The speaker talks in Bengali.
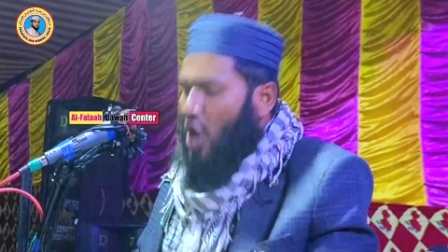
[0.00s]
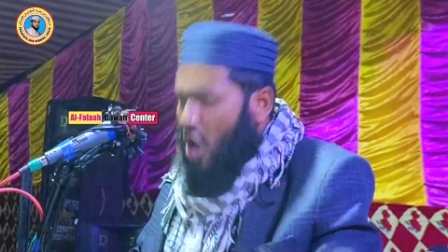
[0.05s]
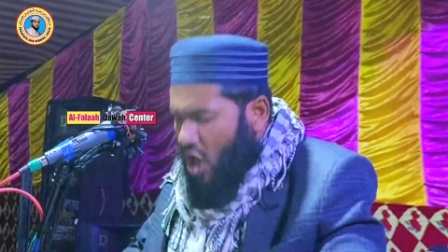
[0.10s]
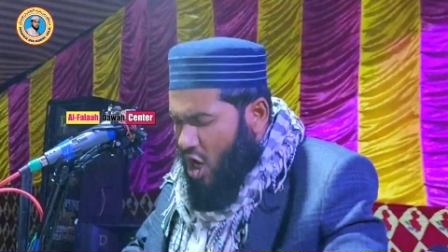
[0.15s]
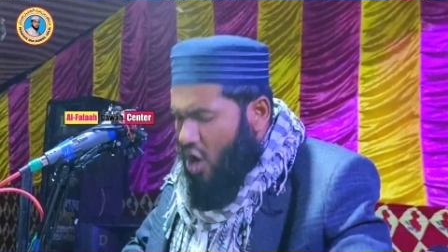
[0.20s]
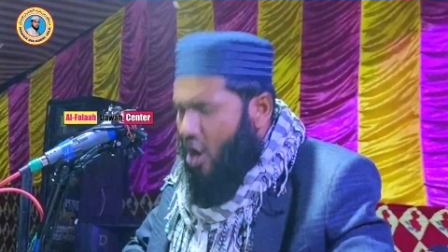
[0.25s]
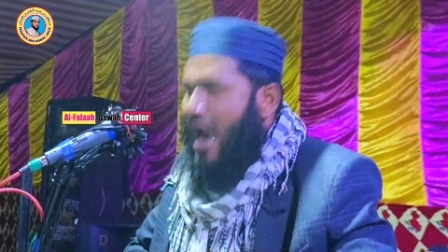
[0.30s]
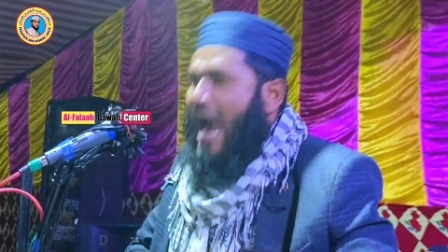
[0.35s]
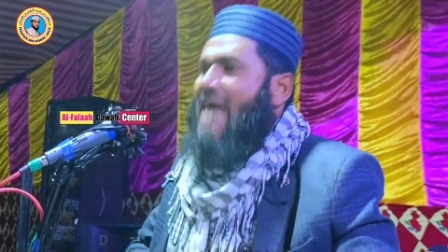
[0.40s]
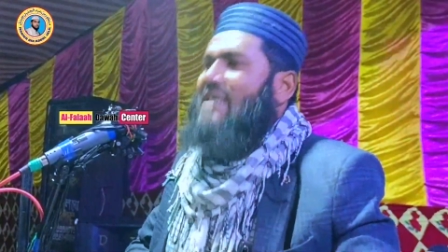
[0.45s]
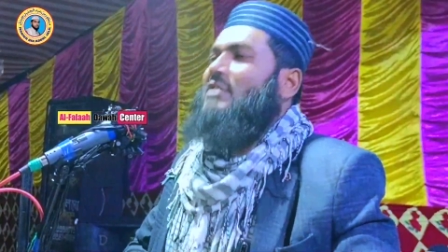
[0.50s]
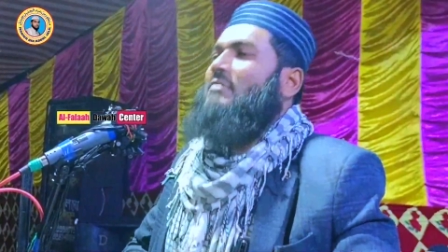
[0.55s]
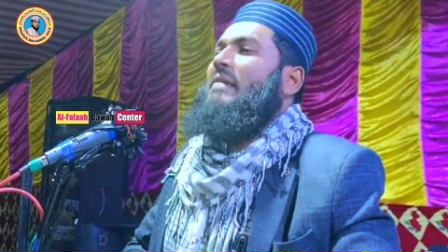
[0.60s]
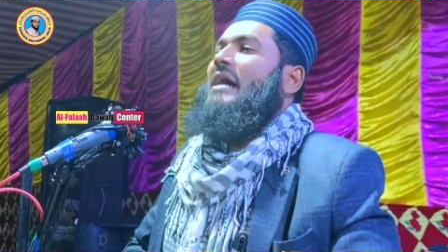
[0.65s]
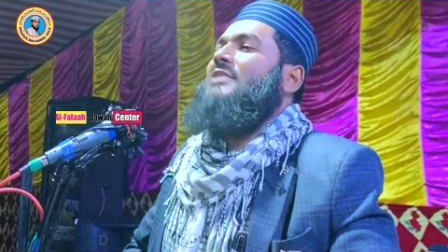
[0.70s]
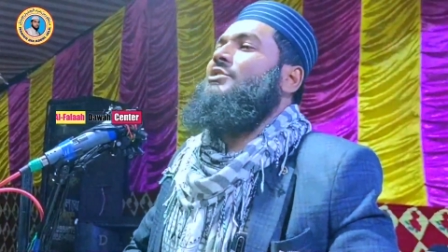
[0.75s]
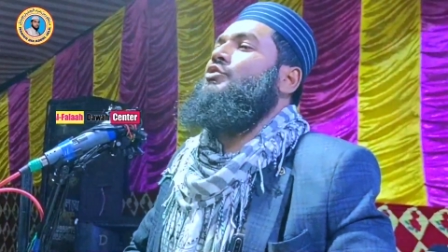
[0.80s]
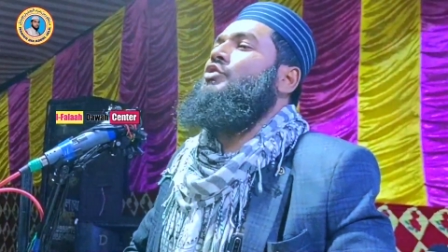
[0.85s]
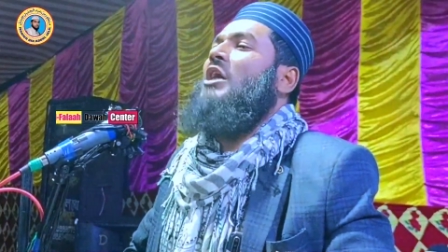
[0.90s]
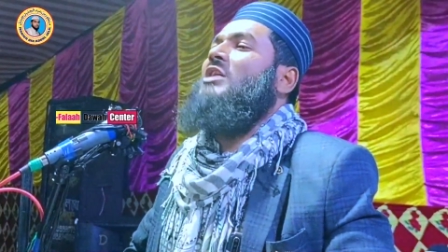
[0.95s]
ও আট
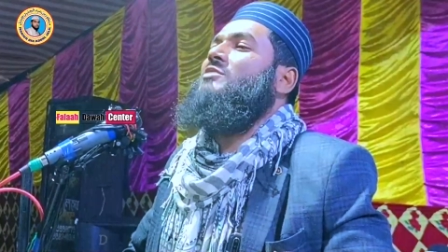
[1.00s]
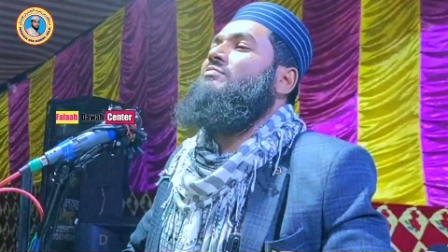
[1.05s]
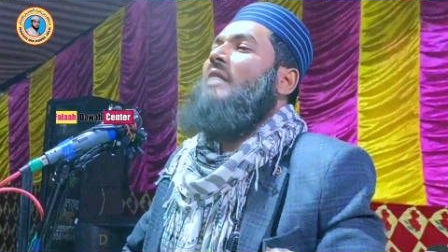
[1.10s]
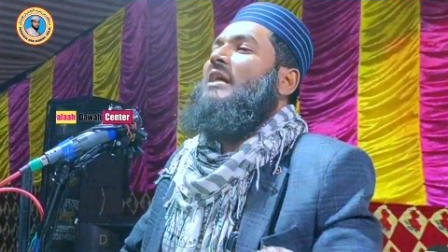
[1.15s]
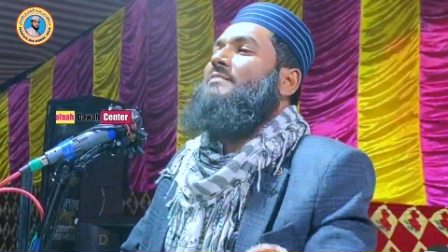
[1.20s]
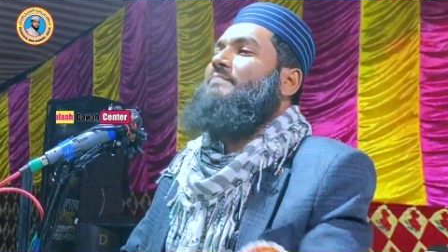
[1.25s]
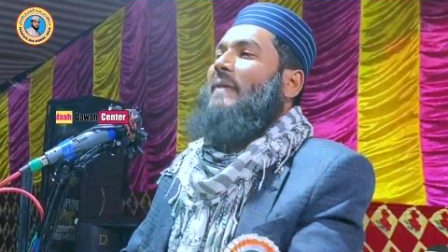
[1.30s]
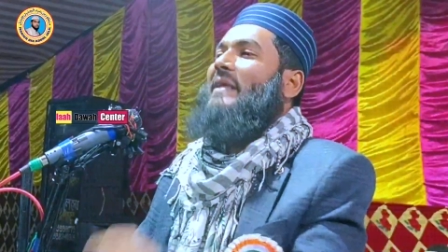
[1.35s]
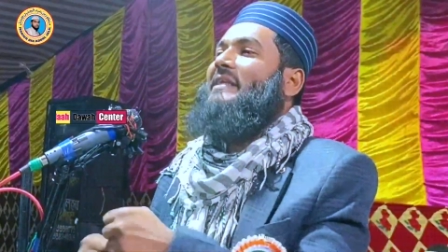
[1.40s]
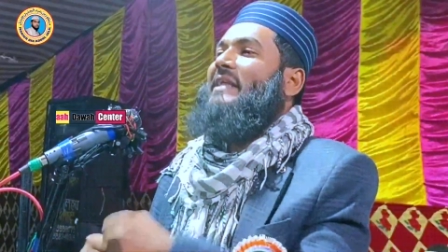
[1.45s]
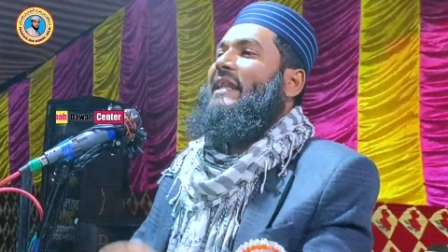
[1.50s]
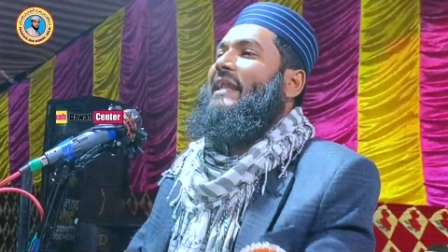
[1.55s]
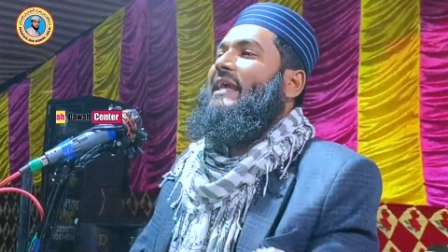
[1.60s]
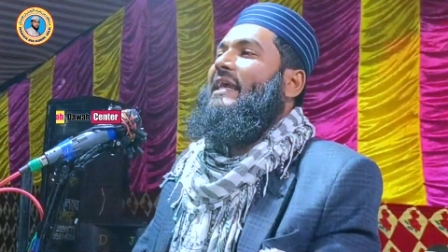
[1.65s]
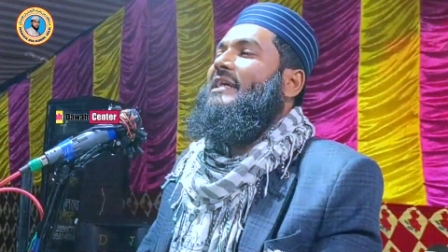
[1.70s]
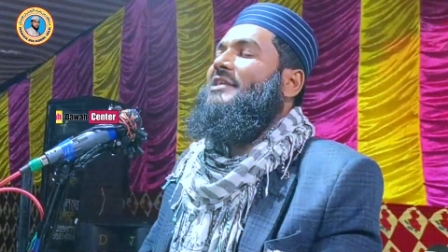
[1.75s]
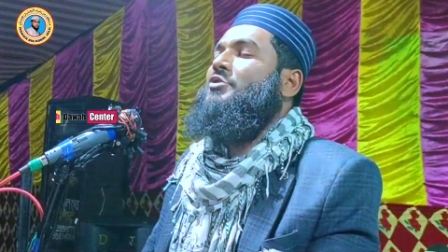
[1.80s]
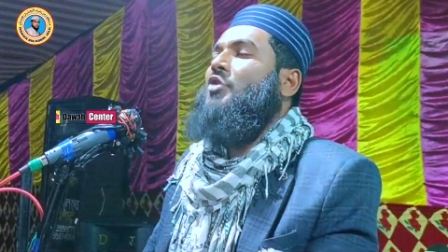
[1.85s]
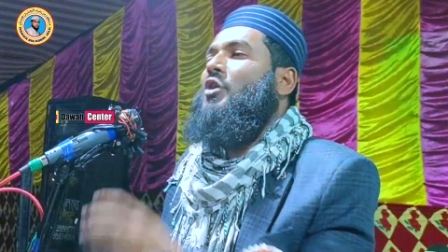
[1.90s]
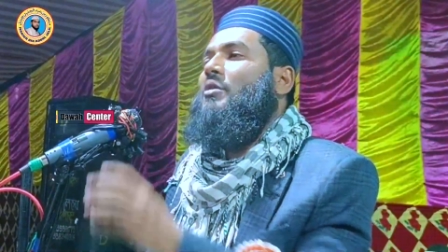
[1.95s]
মাস দশ মাস পেটে
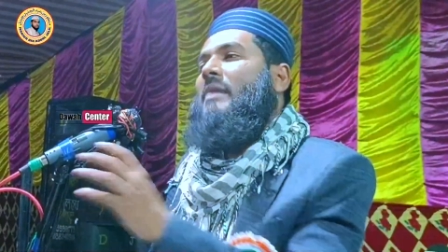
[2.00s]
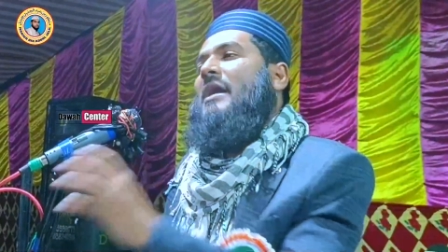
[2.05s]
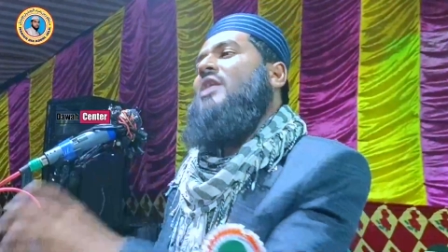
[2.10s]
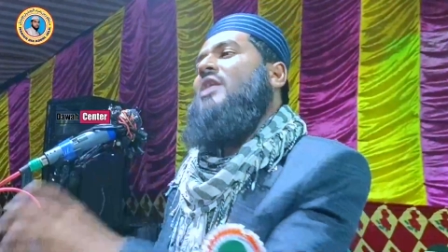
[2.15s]
রেখে জোর